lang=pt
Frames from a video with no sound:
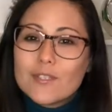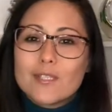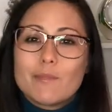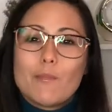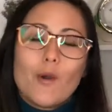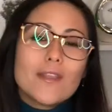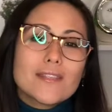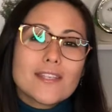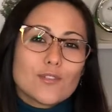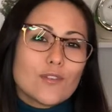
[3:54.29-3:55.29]
nas memórias
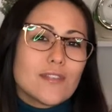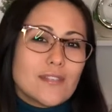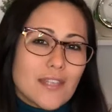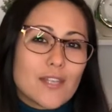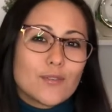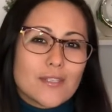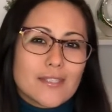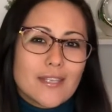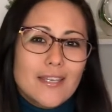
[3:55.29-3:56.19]
das nossas células